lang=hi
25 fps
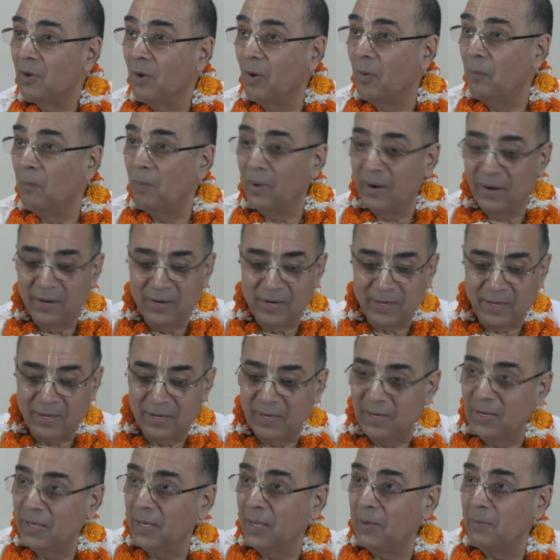और मनन
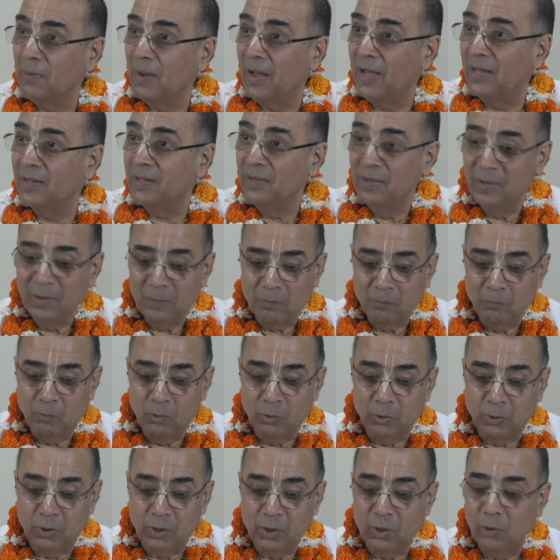करने के बाद
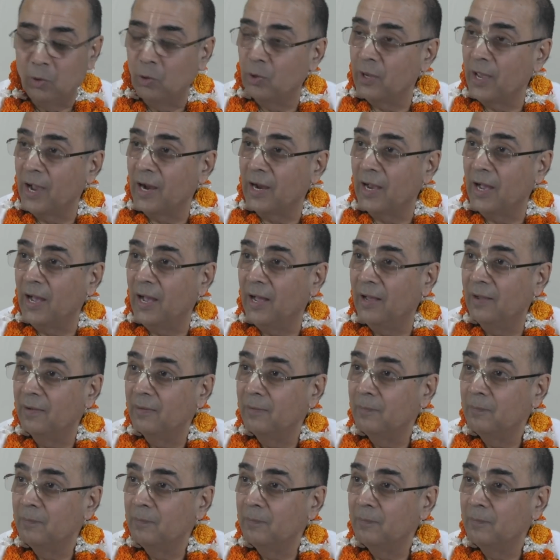बुद्धि को क्या कहा